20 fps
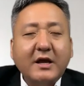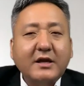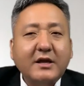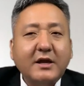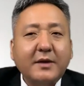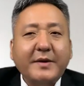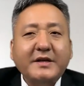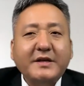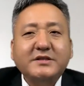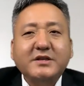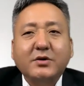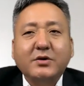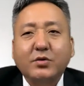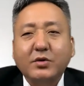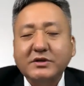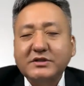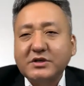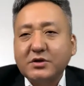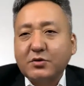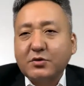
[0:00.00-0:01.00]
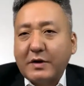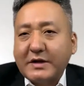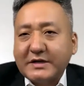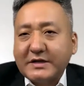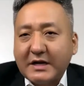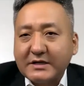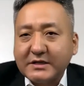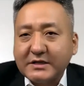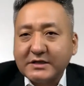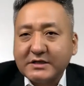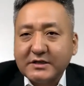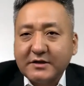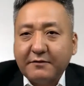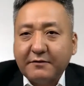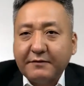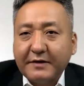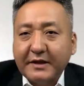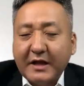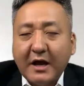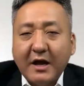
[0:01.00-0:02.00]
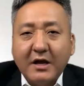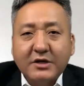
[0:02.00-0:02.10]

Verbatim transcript: 也被一些国际观察人士认为呢，